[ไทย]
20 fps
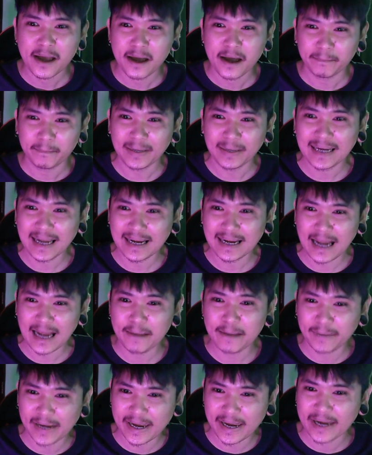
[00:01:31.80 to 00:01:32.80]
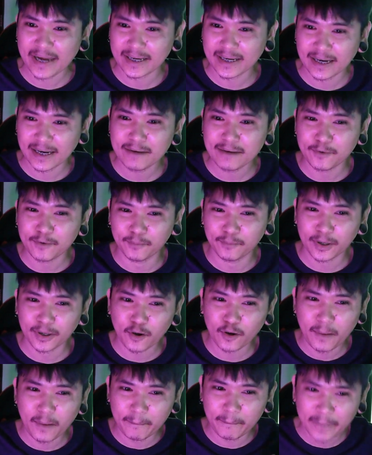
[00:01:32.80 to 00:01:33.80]
เป็นหลายๆ เพลงนะครับผมแล้ว
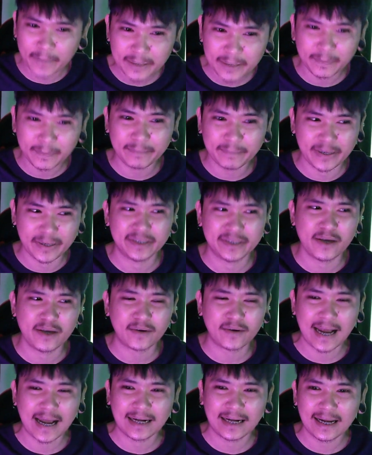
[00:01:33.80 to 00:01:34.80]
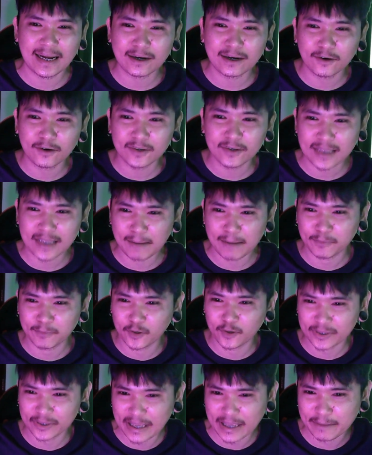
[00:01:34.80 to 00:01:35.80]
ก็มามิกเป็นเพลงเดียวกัน แล้วเขาก็ทำด
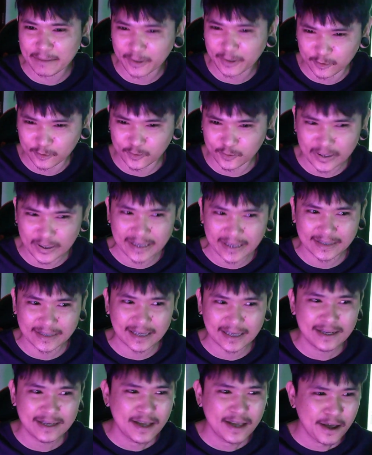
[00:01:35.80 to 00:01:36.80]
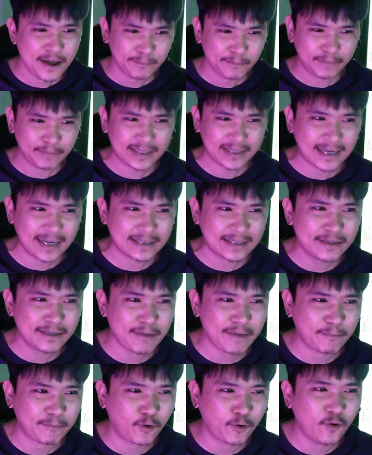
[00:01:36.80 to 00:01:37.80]
นตรีเป็นของตัวเองนะเป็นอะไรที่
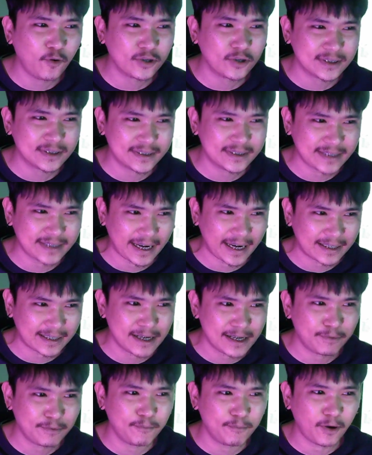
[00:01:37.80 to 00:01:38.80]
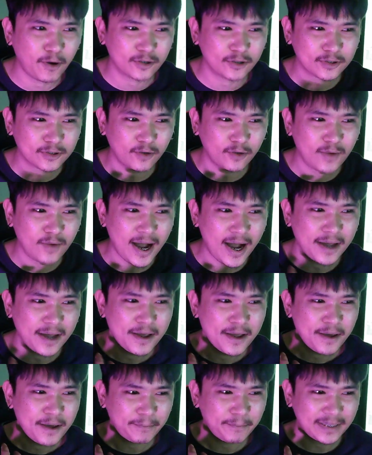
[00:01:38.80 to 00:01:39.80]
แบบโคตร เจ๋งเลยผมบอกตรง ๆ ว่า
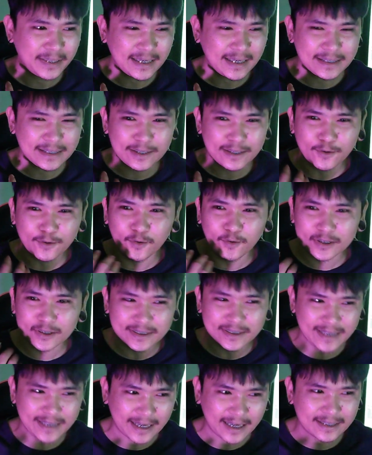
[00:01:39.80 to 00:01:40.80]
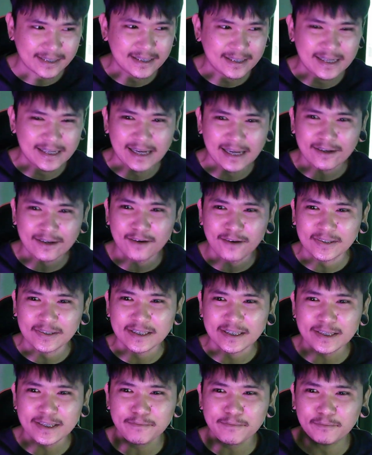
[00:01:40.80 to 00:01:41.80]
เป็นอะไรที่โคตร เจ๋งเลย แล้วก็วัน
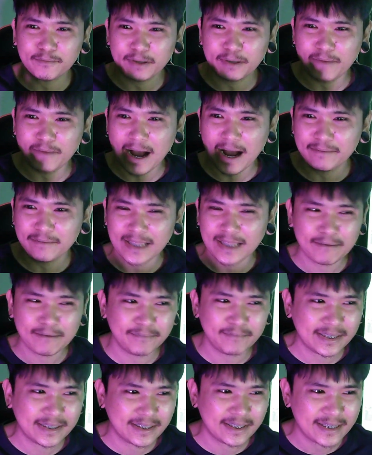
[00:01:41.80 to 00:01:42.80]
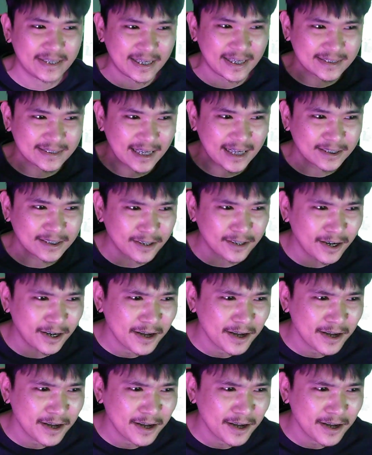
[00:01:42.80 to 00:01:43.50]
นี้ที่ผมจะพามานำเป็นรีแอคชั่นก็